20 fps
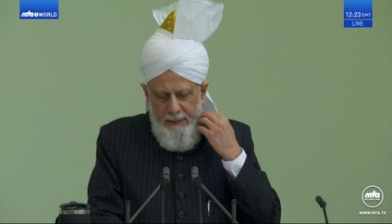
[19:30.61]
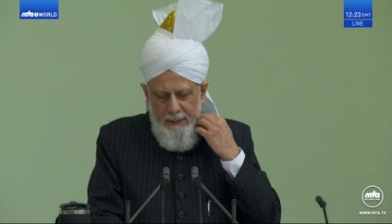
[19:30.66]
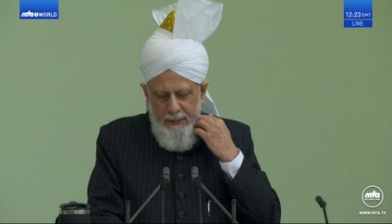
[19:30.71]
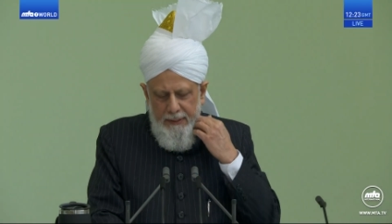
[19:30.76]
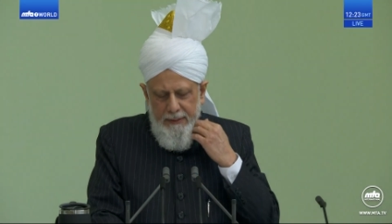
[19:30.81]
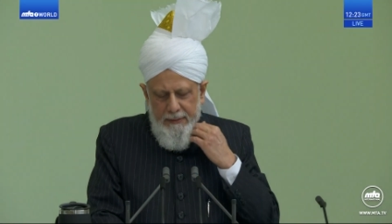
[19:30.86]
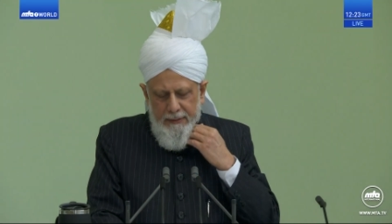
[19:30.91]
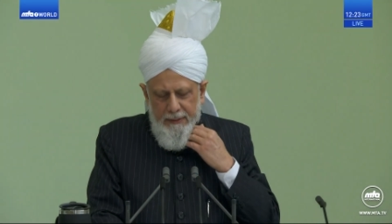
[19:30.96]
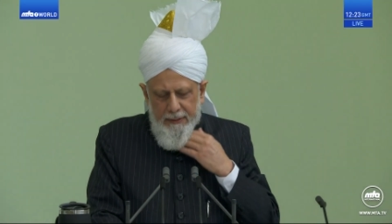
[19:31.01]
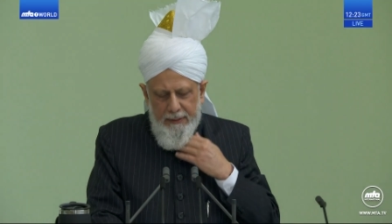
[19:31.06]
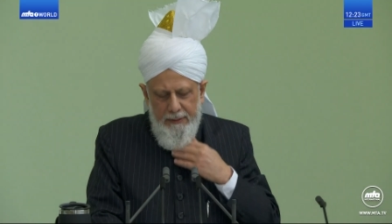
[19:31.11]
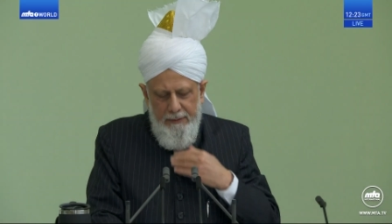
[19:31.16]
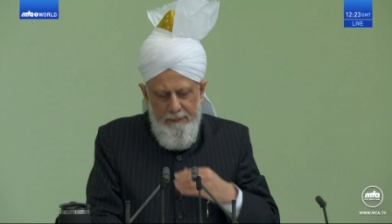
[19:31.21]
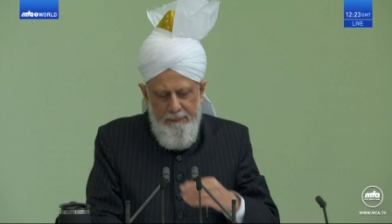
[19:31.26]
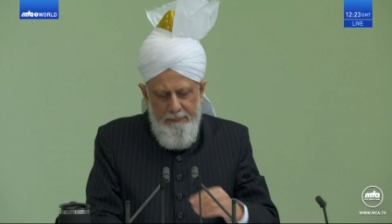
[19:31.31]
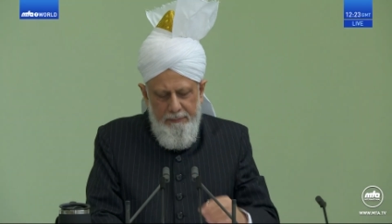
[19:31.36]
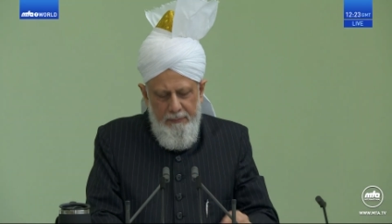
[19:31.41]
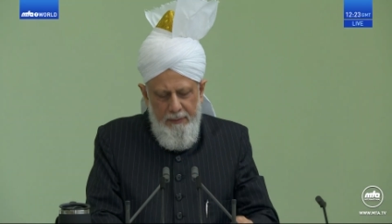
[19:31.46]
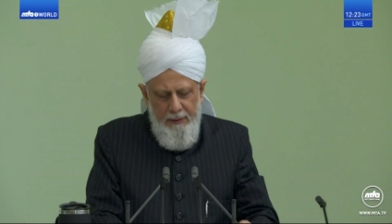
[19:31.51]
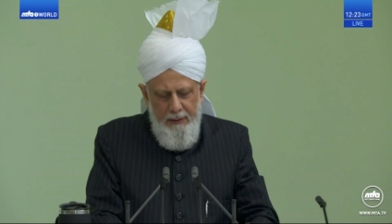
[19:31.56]
Resul-i Ekrem
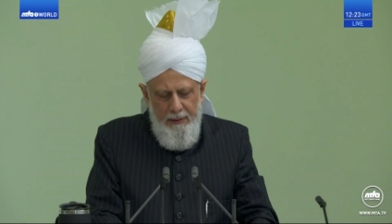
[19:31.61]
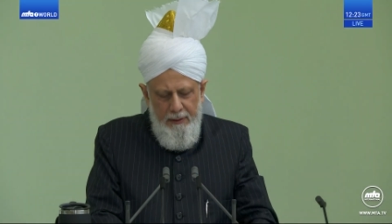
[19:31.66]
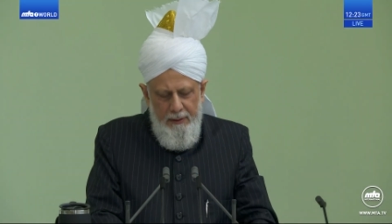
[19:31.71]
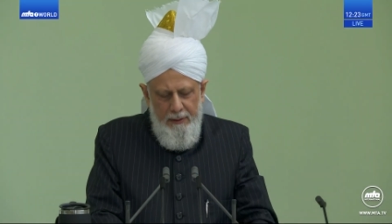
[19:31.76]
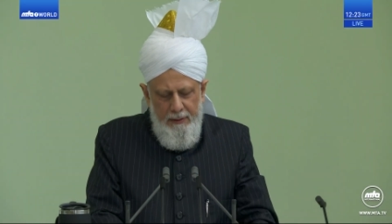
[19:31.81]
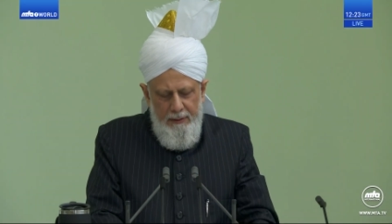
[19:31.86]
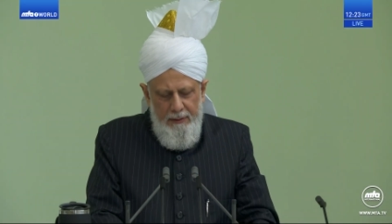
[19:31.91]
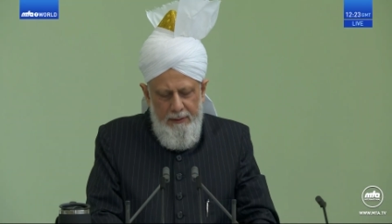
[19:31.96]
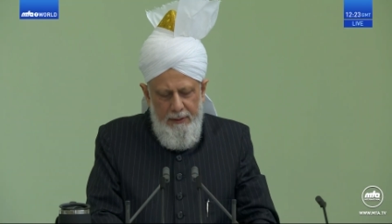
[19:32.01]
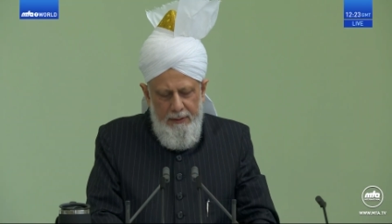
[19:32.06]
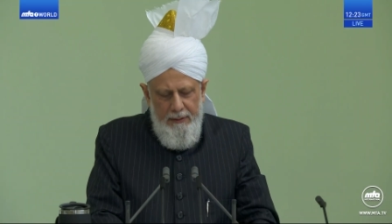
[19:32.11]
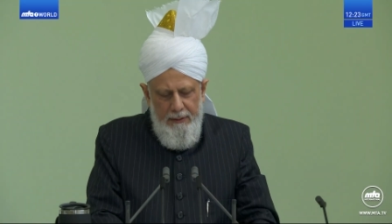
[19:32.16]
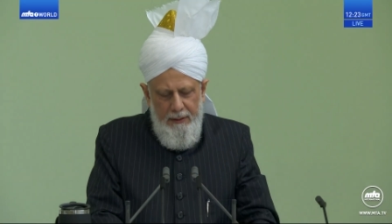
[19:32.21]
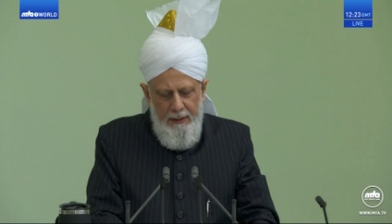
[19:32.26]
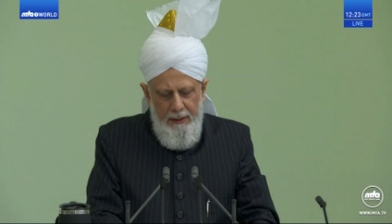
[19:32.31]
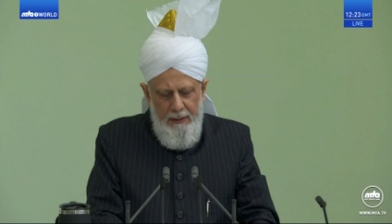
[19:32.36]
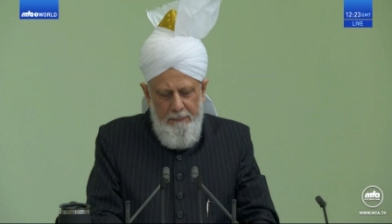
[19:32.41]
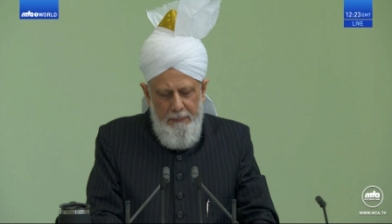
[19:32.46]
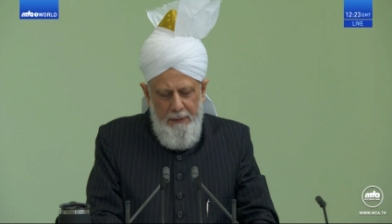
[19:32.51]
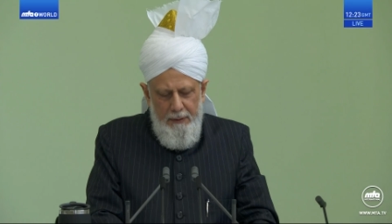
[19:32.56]
sallallahu aleyhi ve sellem
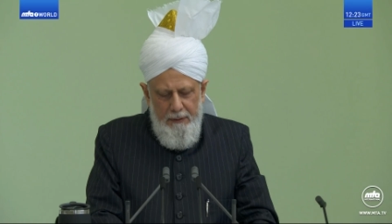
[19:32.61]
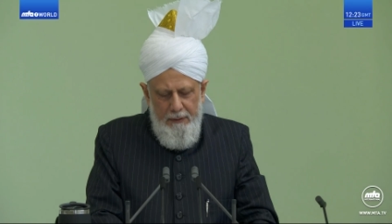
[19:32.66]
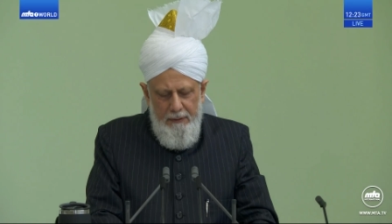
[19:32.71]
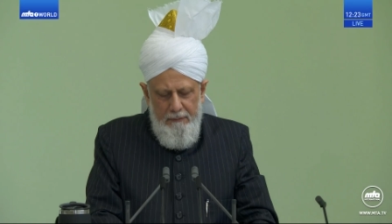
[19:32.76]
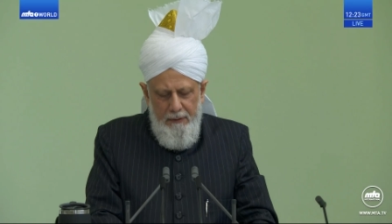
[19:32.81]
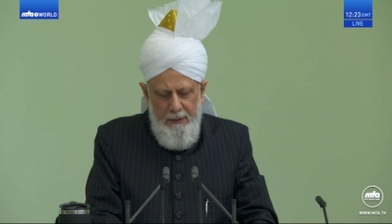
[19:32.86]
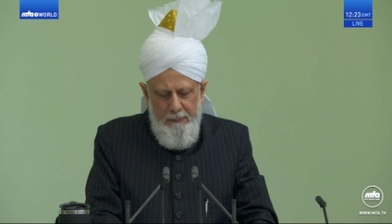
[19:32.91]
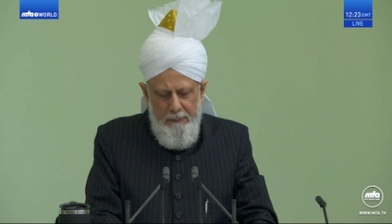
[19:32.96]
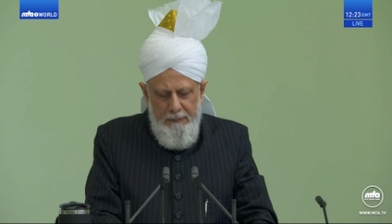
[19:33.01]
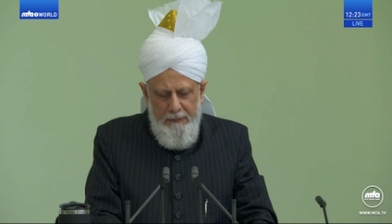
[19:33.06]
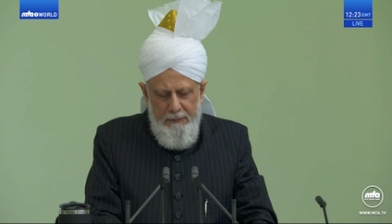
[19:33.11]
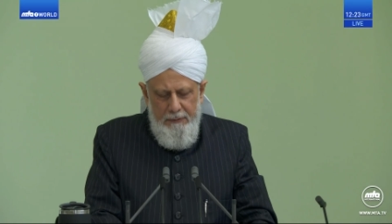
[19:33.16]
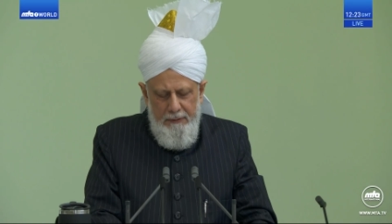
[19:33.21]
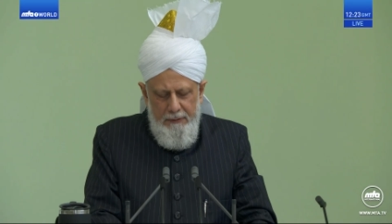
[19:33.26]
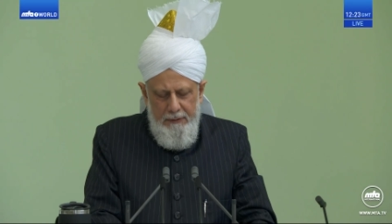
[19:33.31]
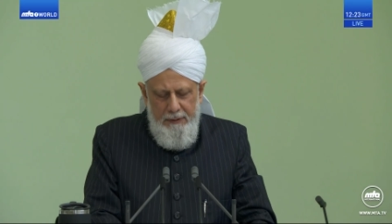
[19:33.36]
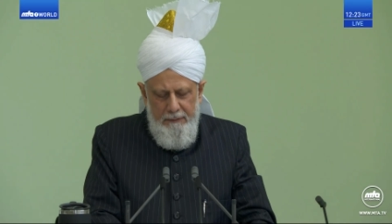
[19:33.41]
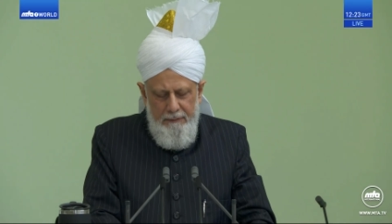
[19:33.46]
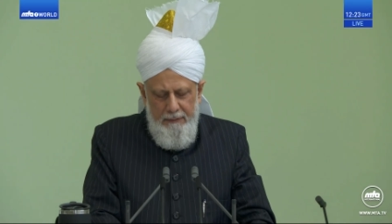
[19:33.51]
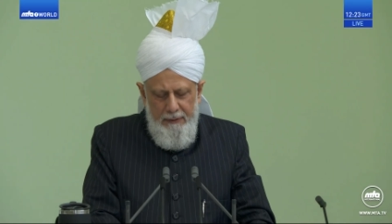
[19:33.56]
tam evinden
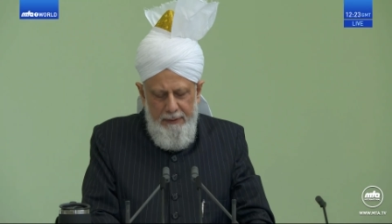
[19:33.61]
çıkmıştı.